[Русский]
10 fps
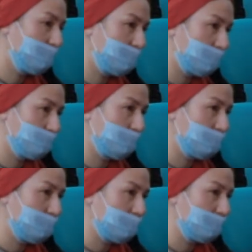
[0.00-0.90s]
получить.
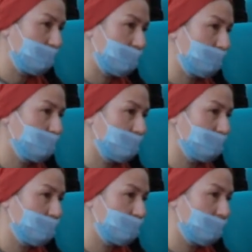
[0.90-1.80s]
В связи с тем,
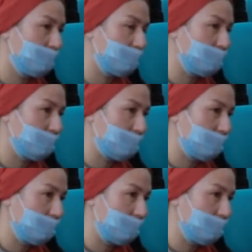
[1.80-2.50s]
что рядом с объектом